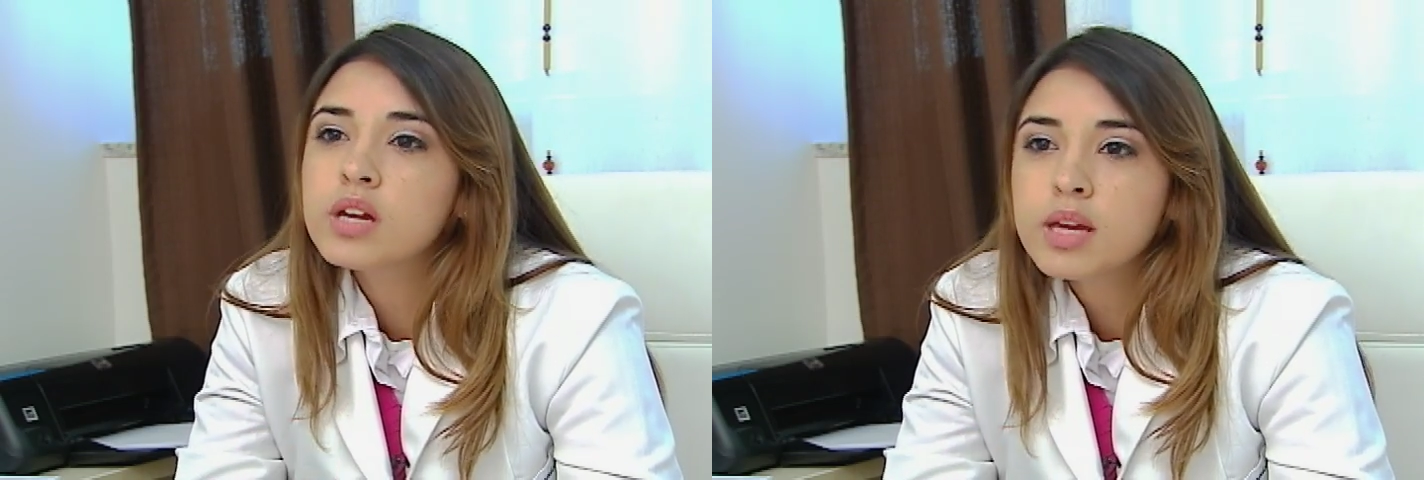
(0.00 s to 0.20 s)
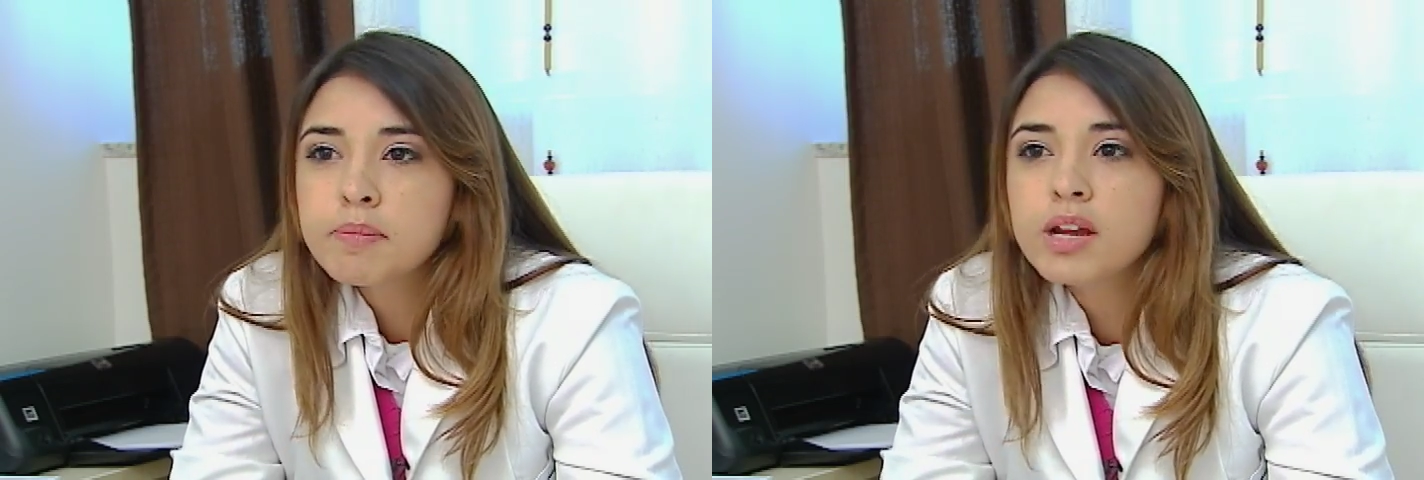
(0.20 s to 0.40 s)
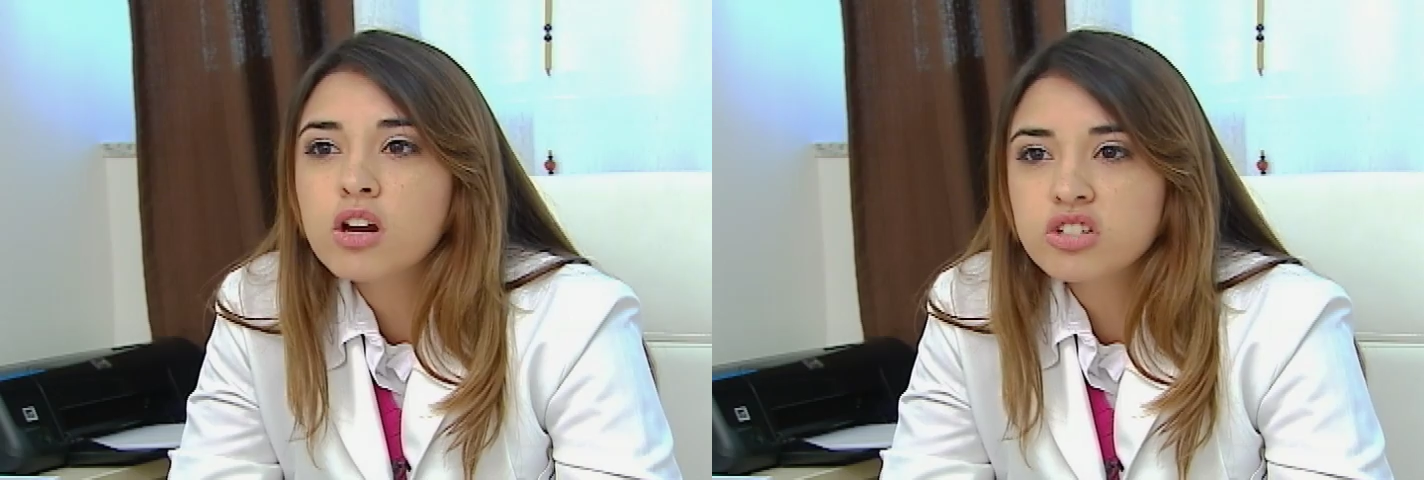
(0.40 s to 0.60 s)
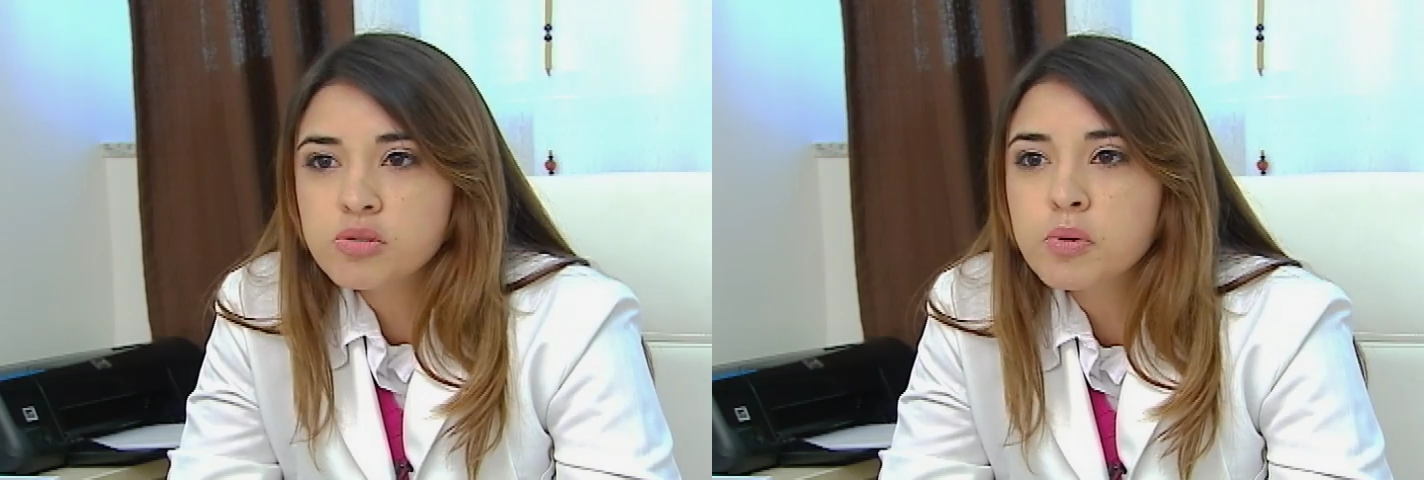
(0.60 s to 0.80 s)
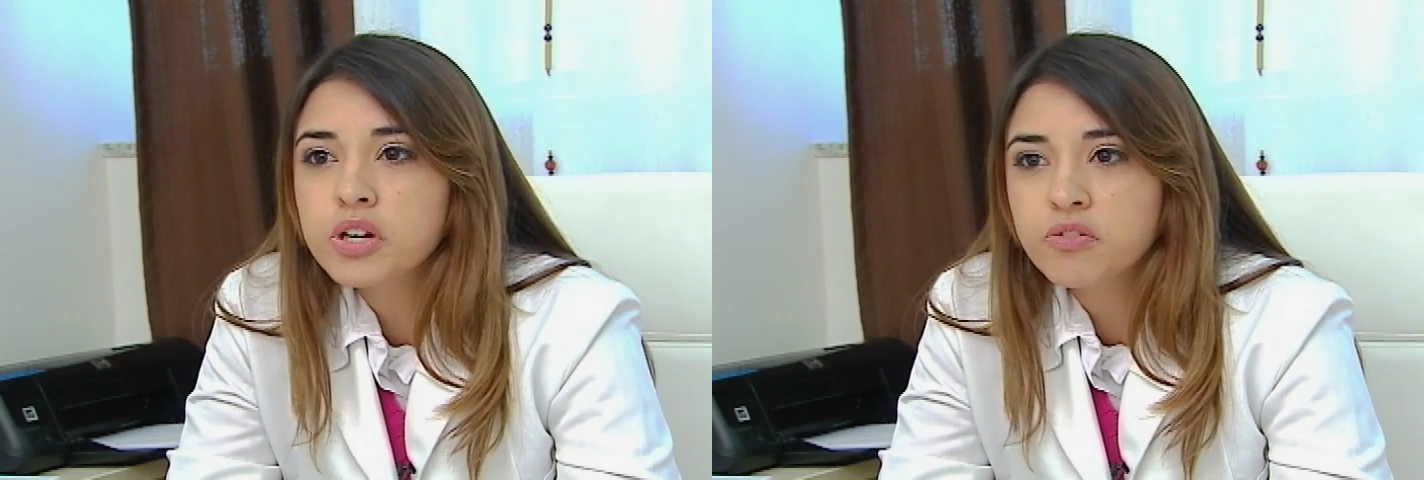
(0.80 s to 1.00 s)
e melhor
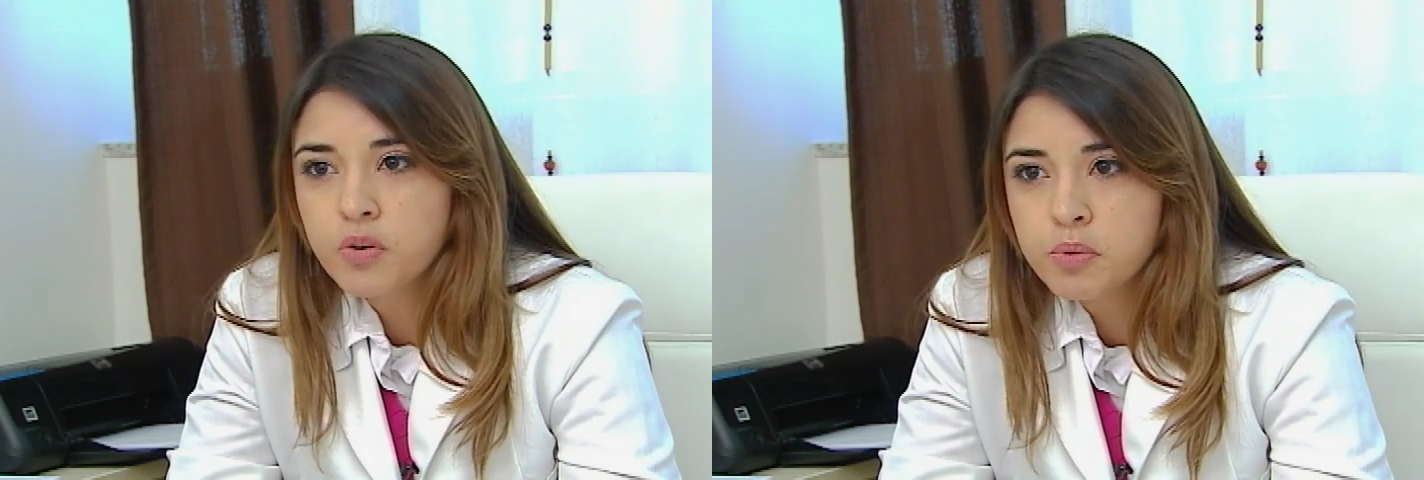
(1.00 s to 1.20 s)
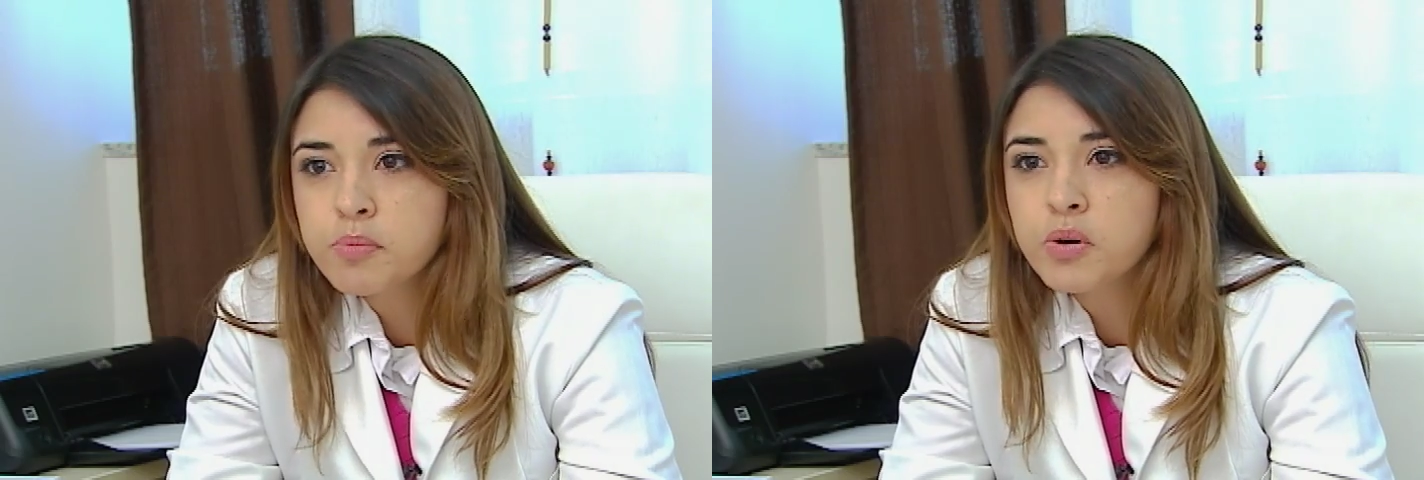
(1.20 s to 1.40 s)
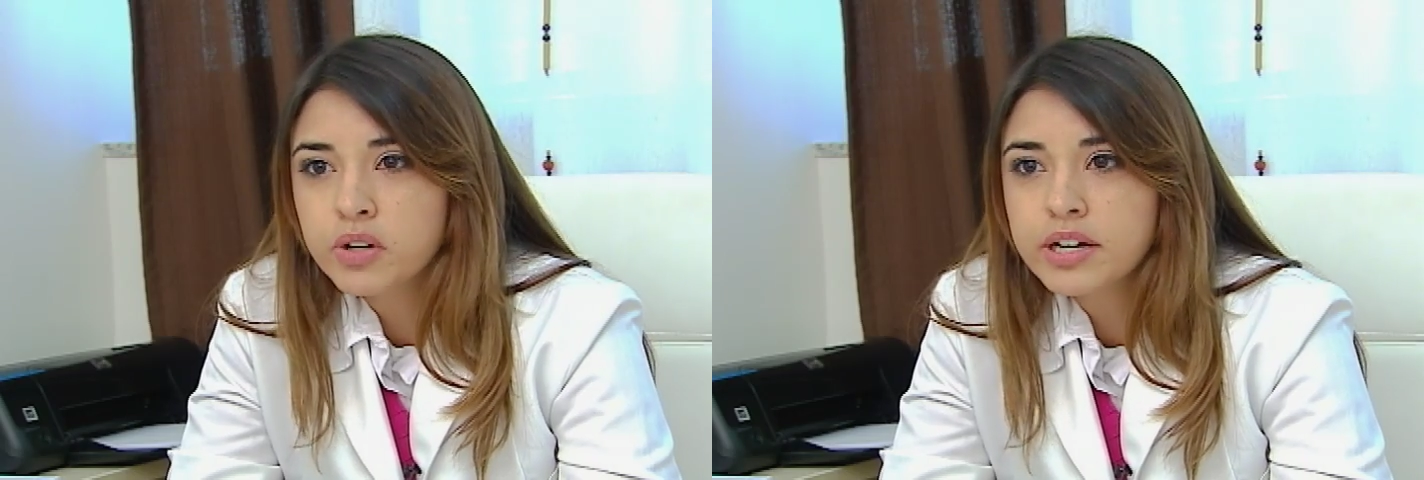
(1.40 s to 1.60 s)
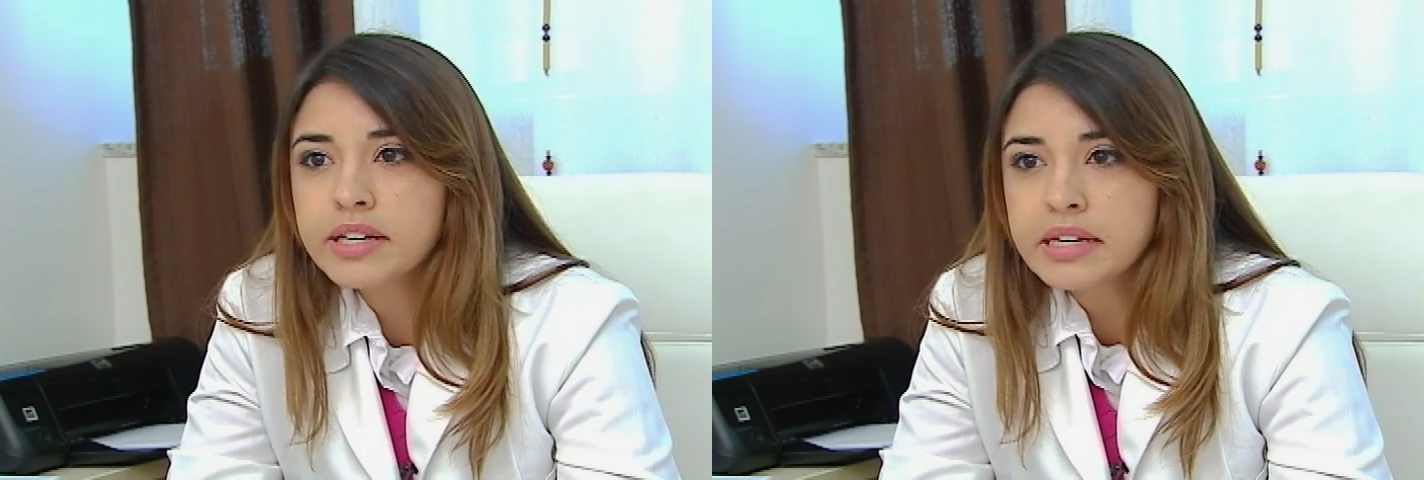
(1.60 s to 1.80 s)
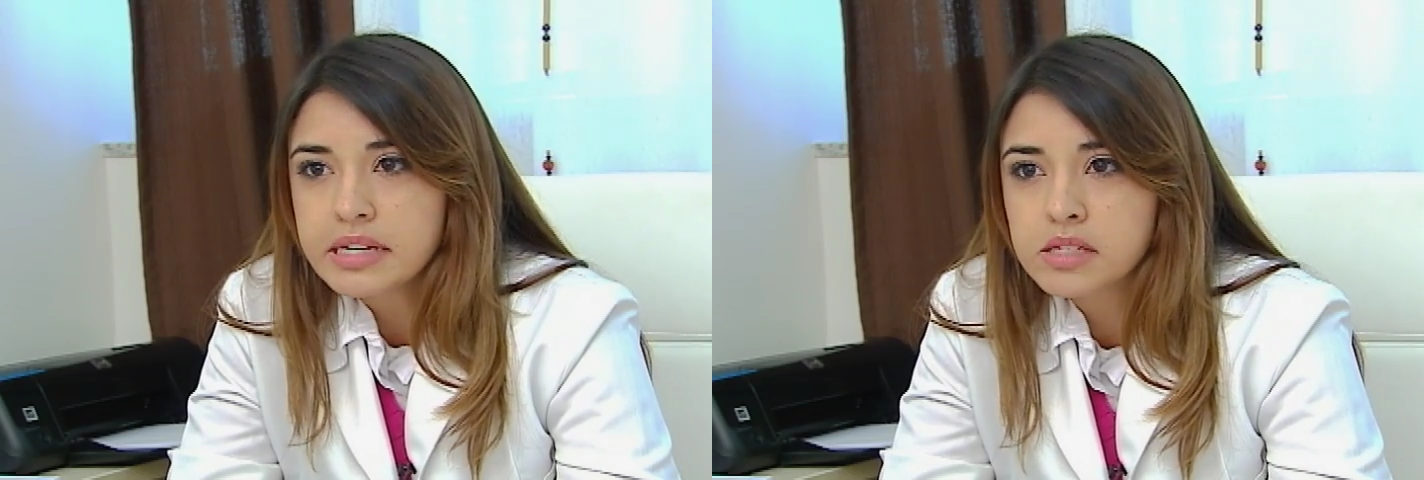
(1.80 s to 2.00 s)
disponível para o meu
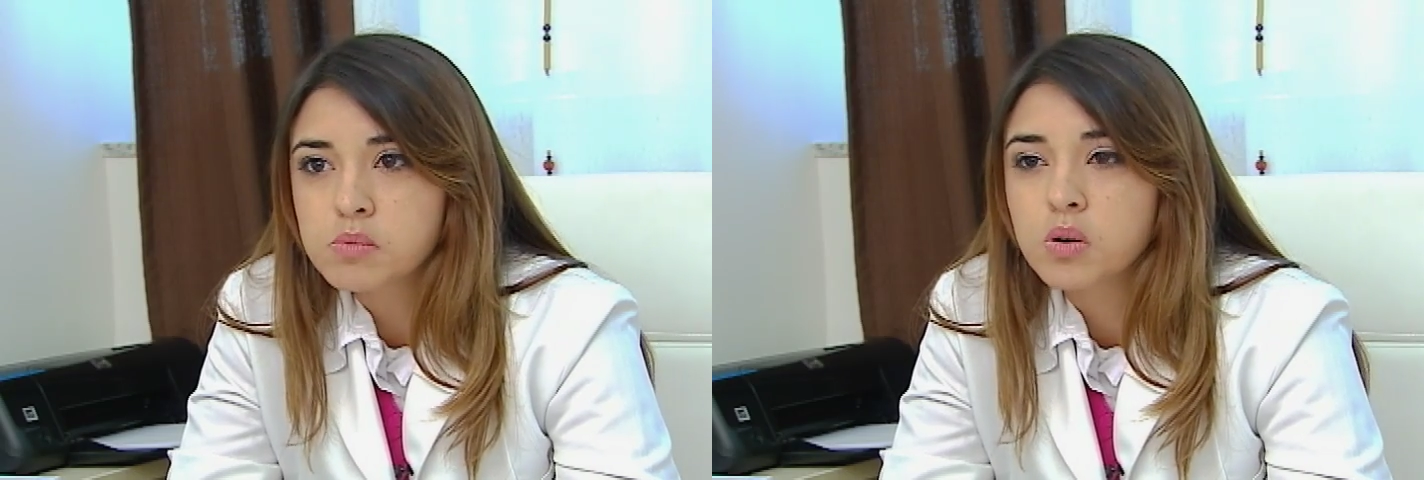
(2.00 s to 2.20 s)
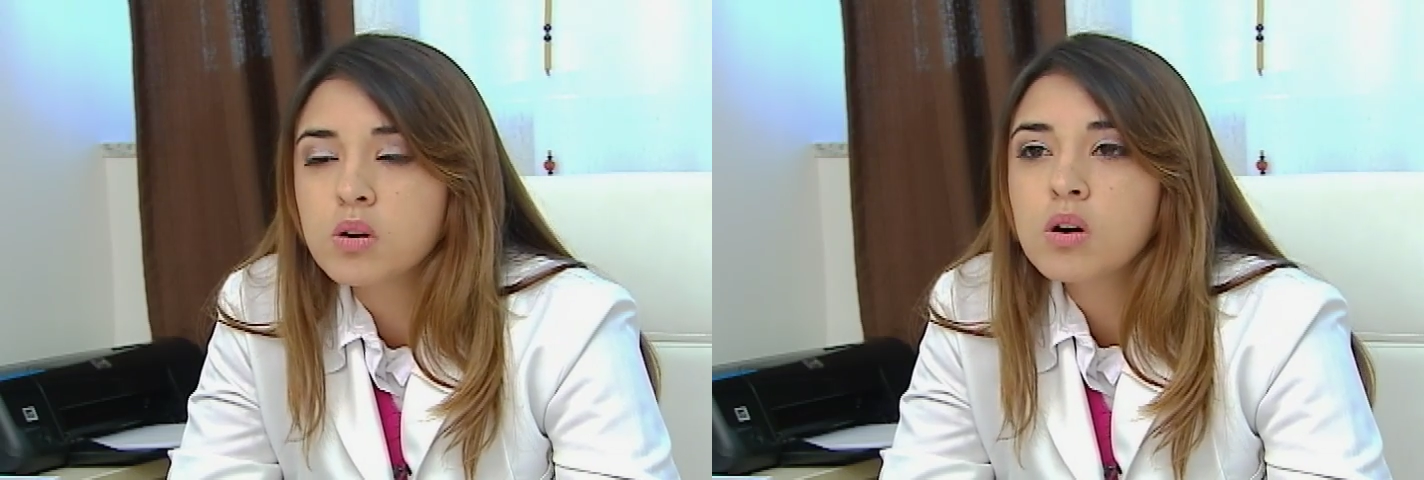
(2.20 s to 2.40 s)
organismo.